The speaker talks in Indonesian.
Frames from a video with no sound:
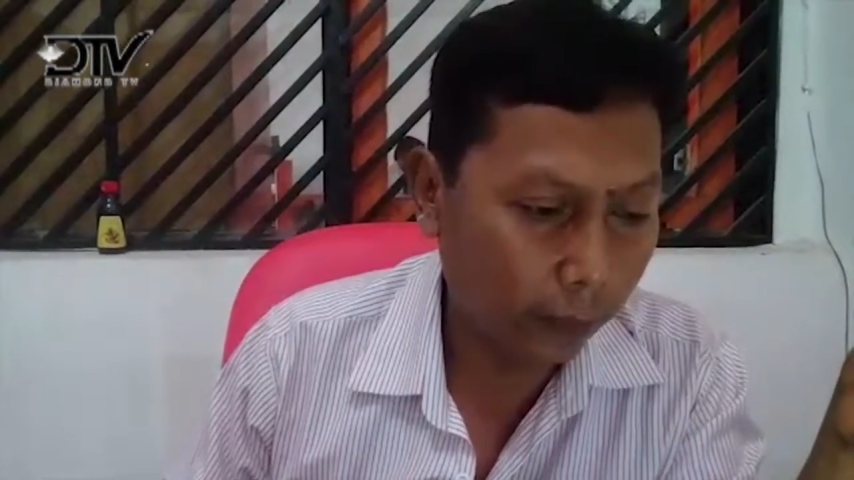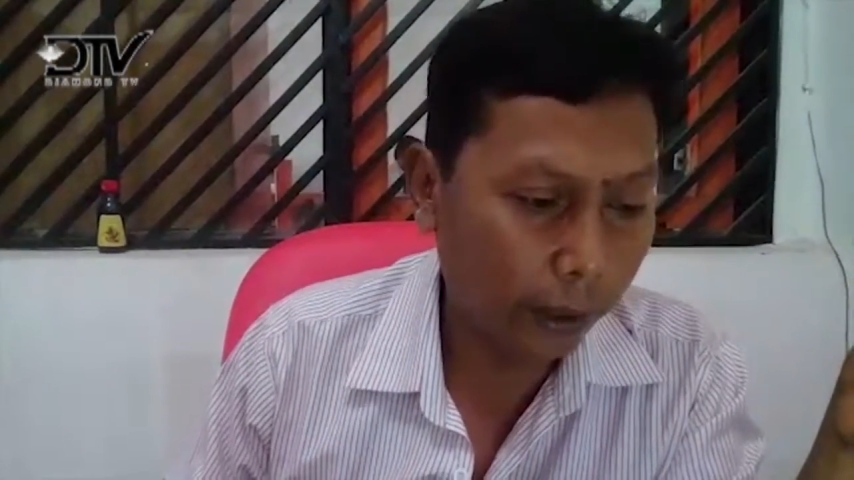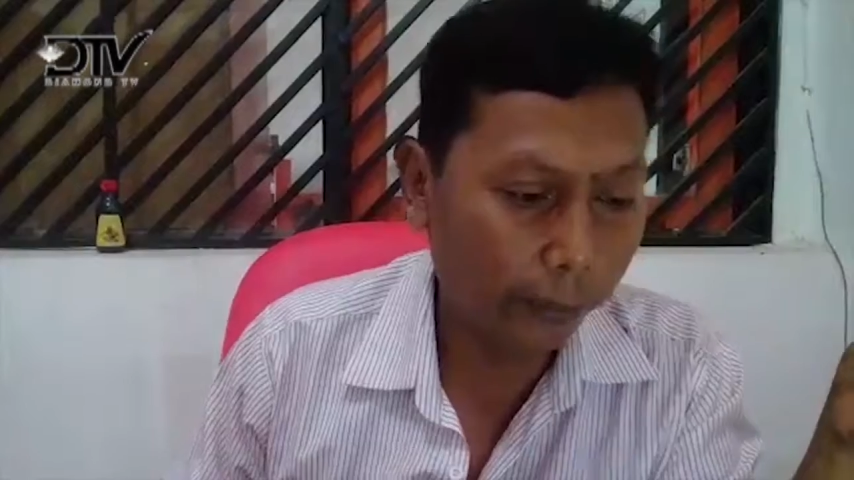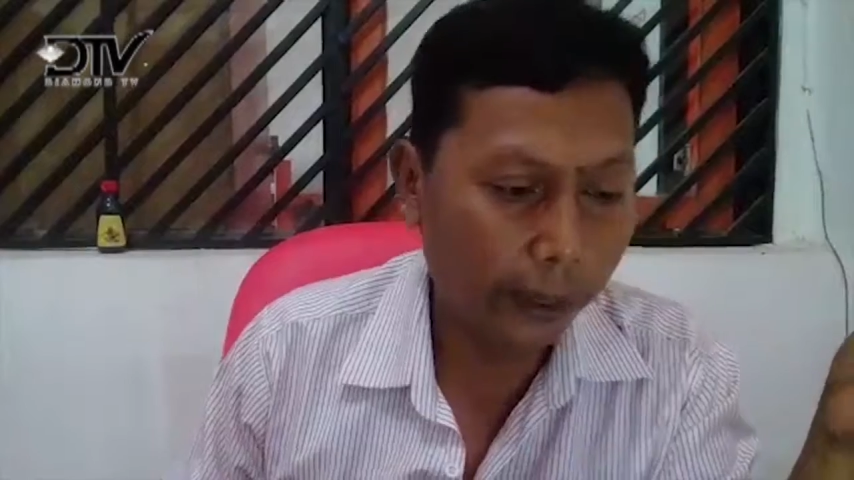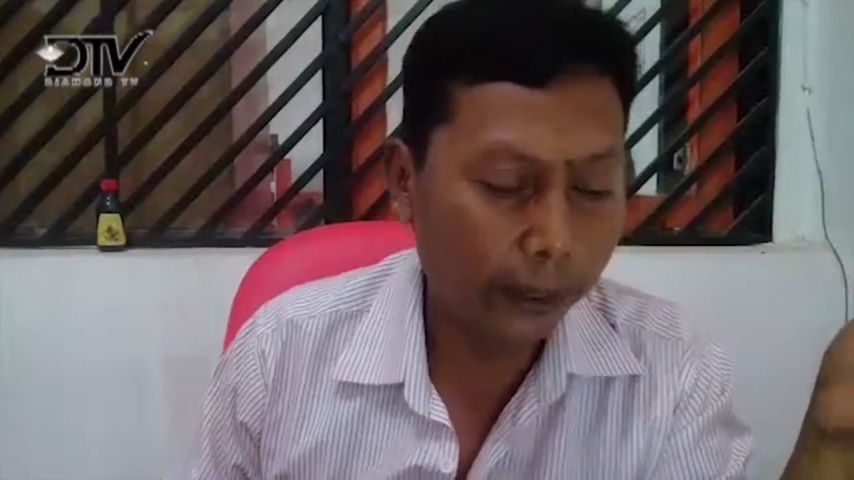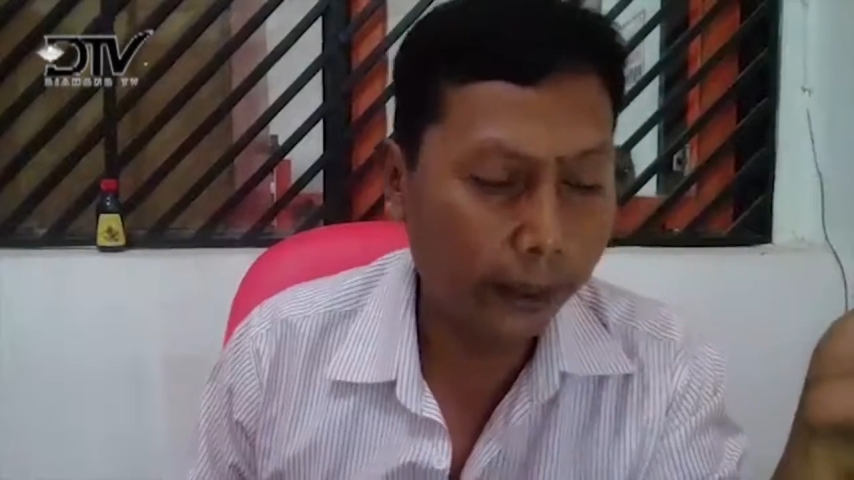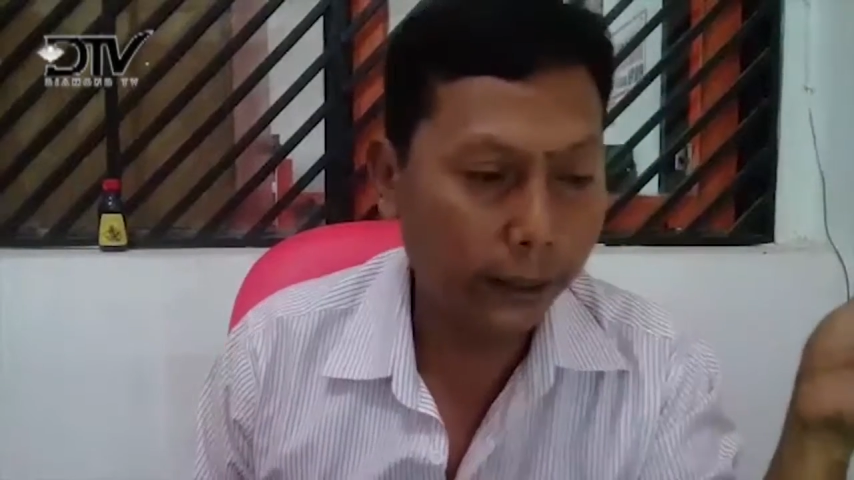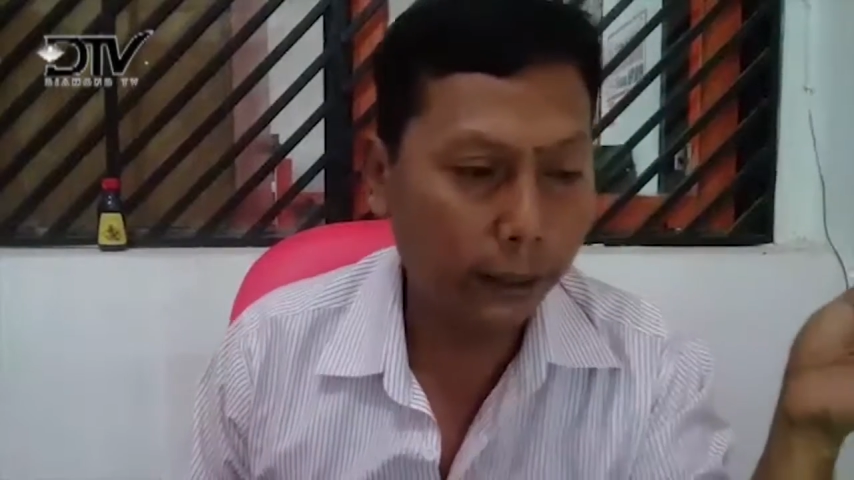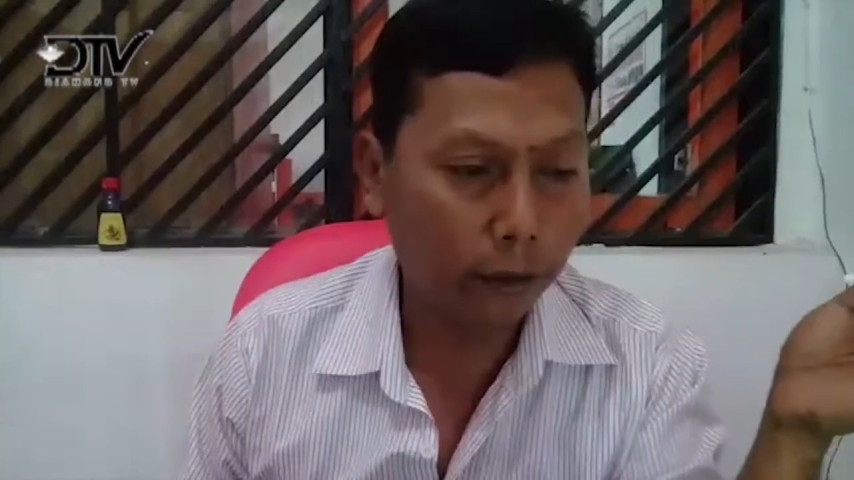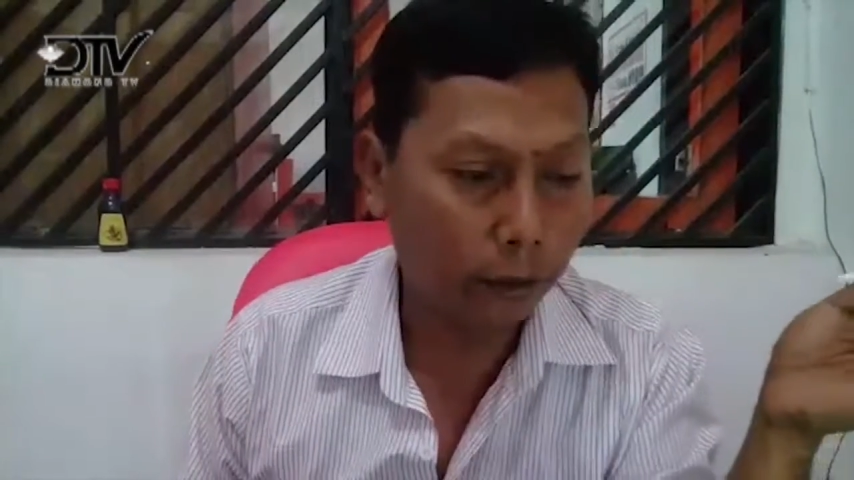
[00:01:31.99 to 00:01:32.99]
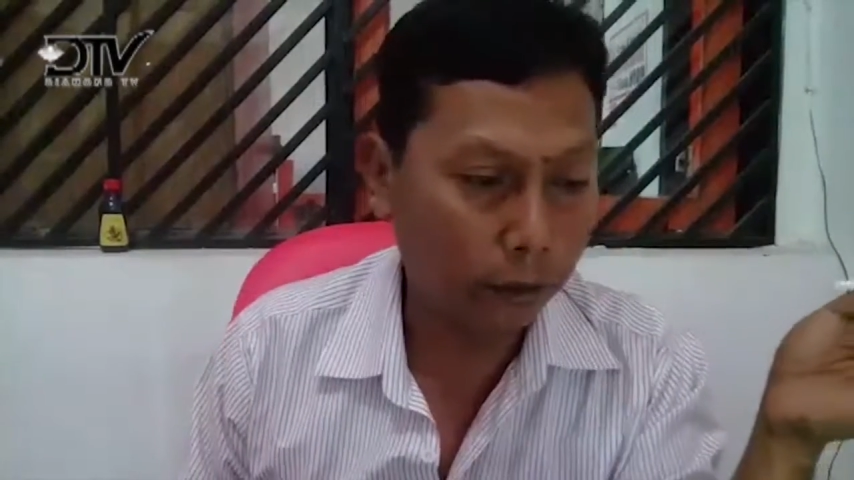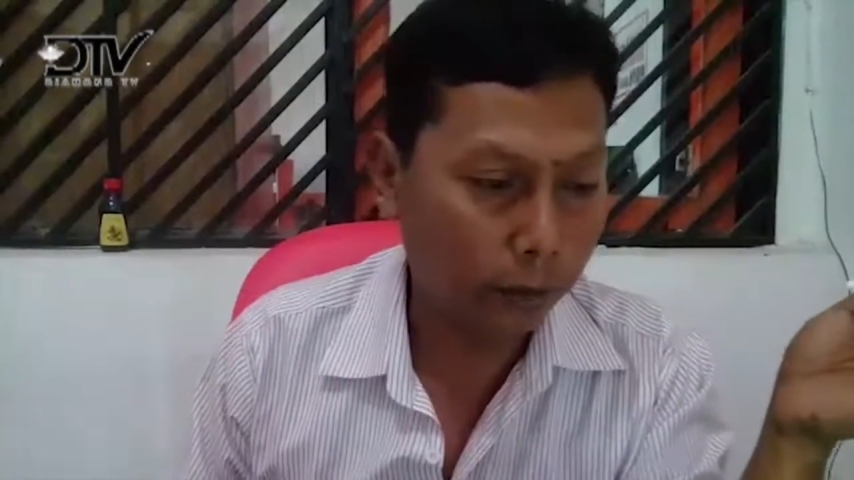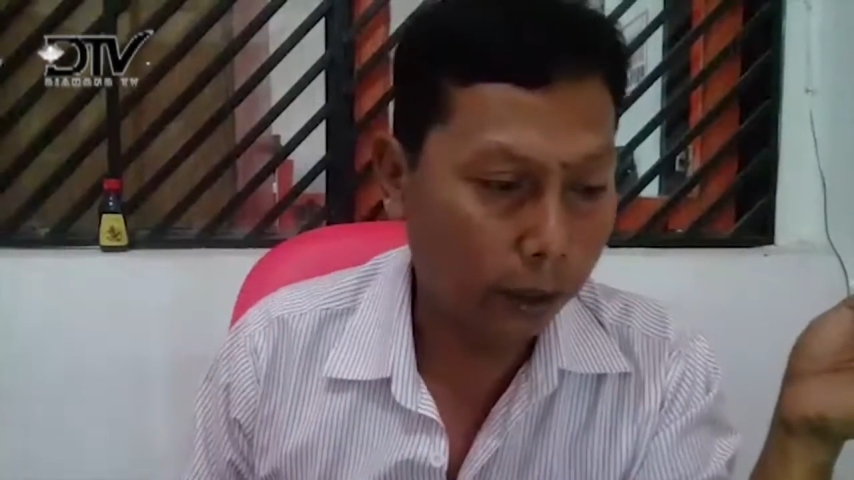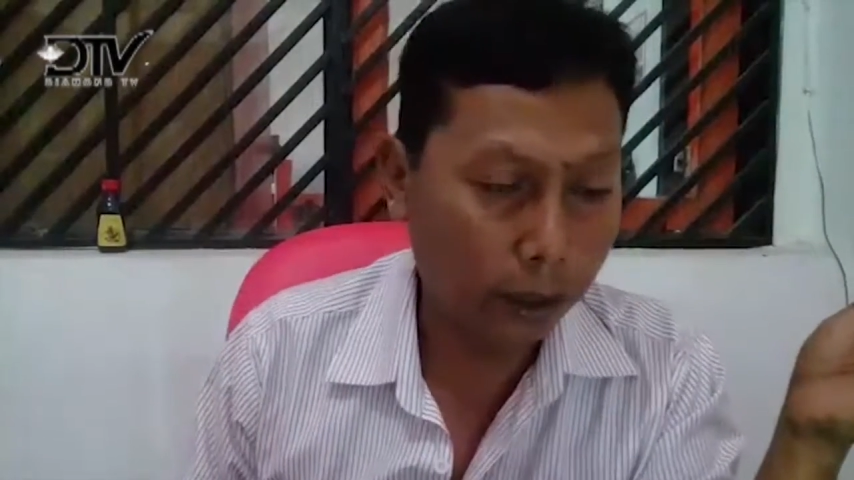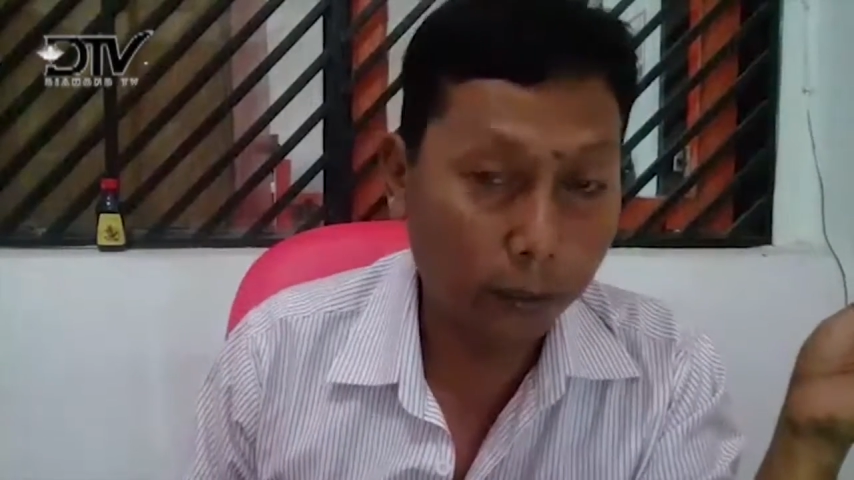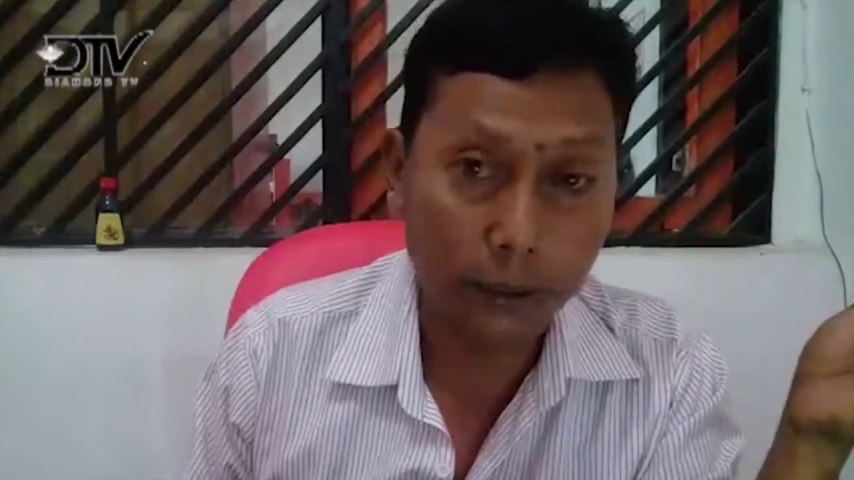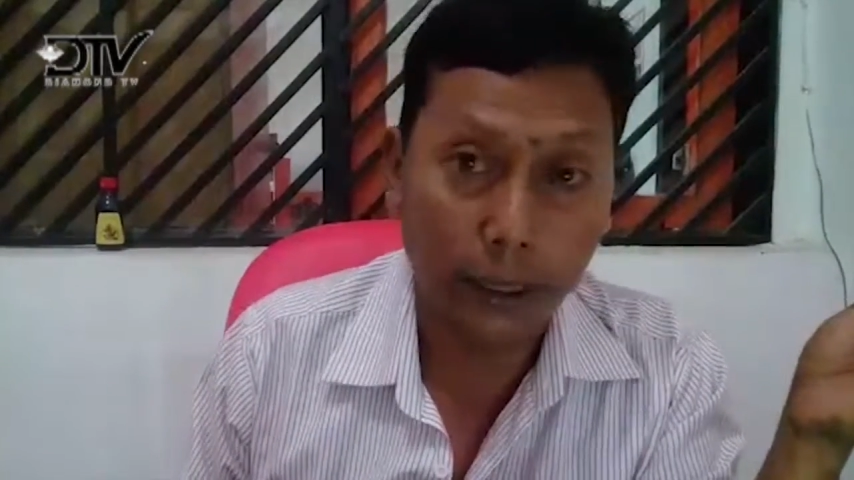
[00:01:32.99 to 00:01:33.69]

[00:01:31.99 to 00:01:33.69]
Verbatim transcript: kapal pelni itu uh,